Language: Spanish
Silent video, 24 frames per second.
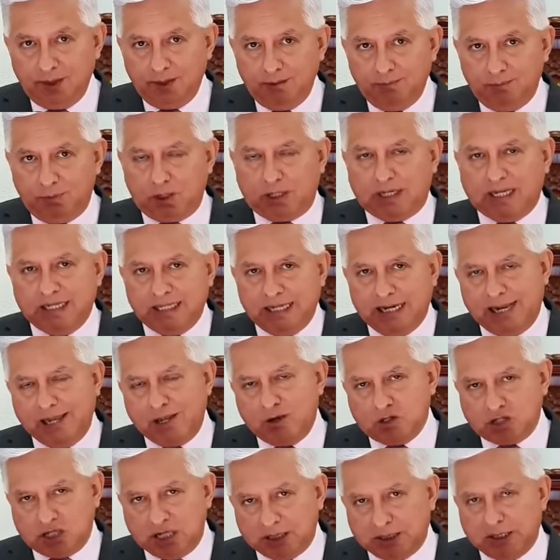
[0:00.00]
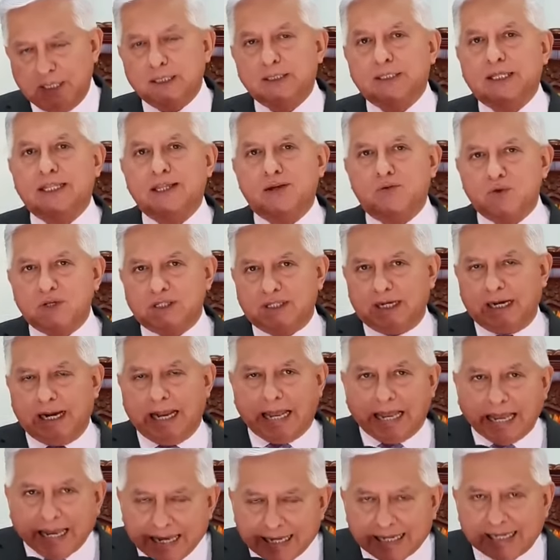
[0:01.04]
porque en el año 70 de nuestra
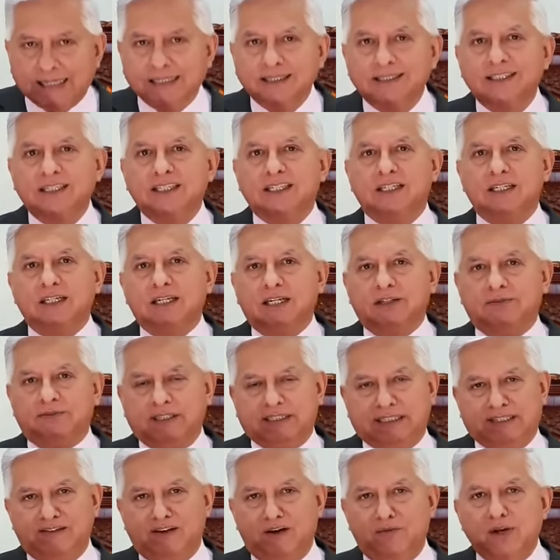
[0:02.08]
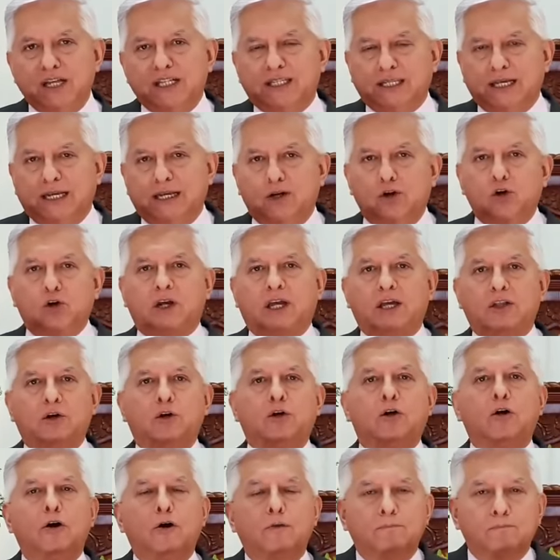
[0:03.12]
era, efectivamente, no
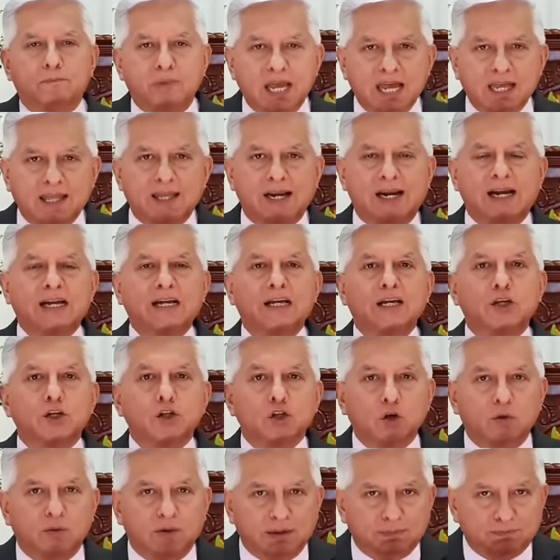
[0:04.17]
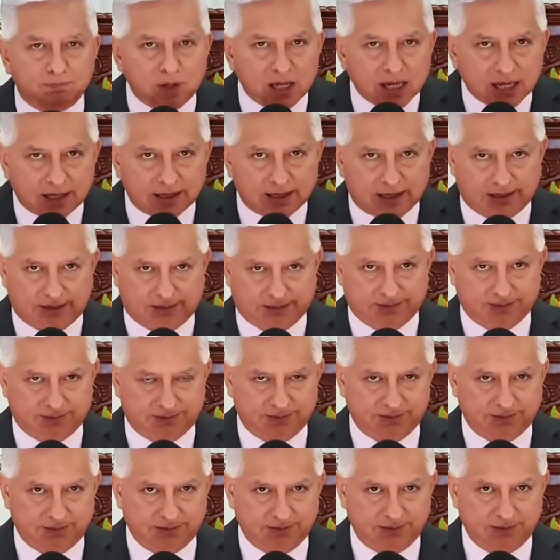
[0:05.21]
quedó piedra sobre piedra,
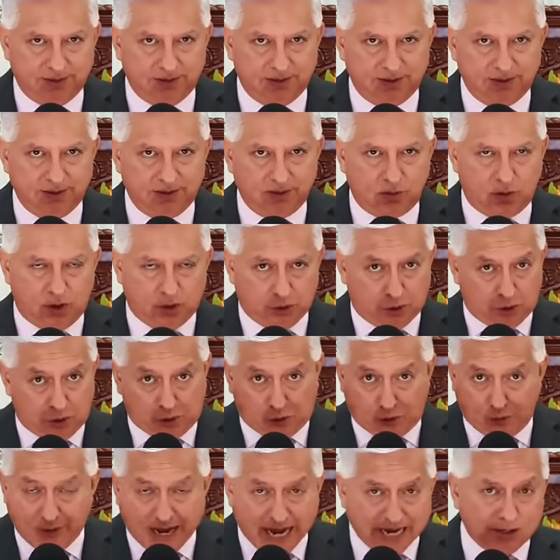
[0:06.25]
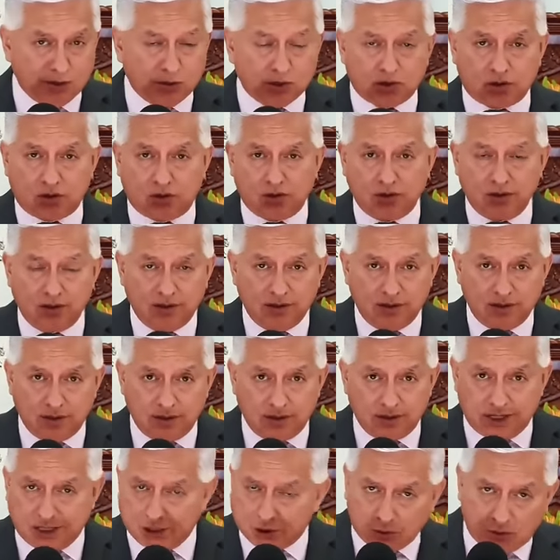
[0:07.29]
cuando los romanos
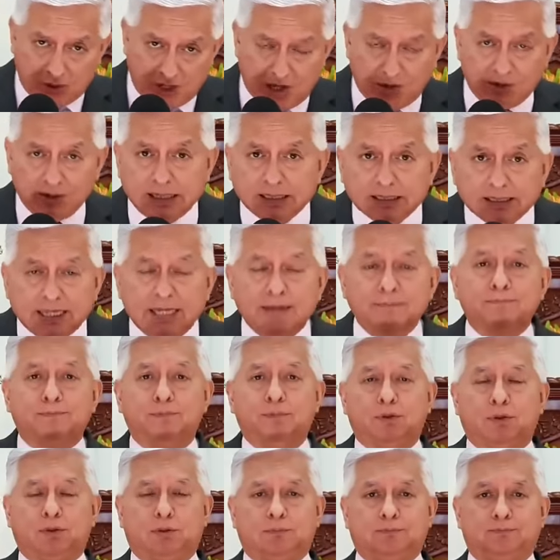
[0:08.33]
destruyeron el templo.